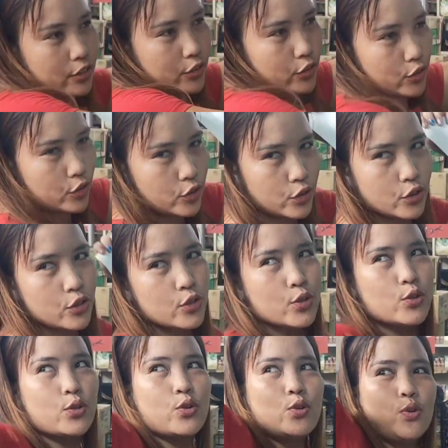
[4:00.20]
Oh.
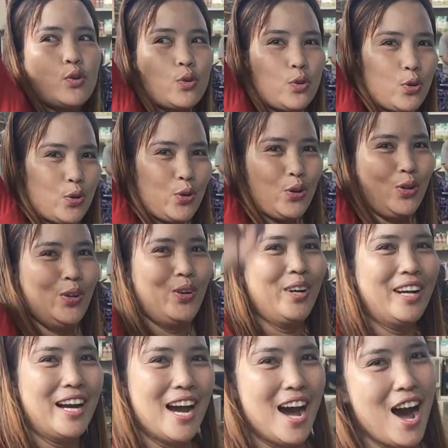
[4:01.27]
Yan, napakahaba
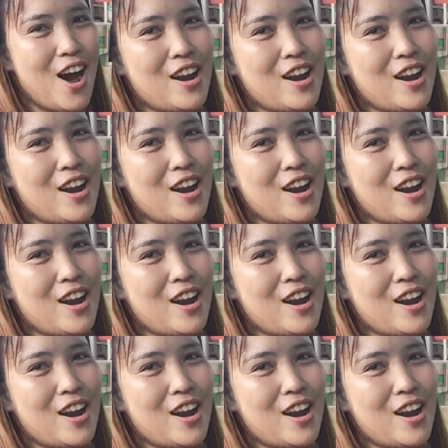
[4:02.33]
resibo.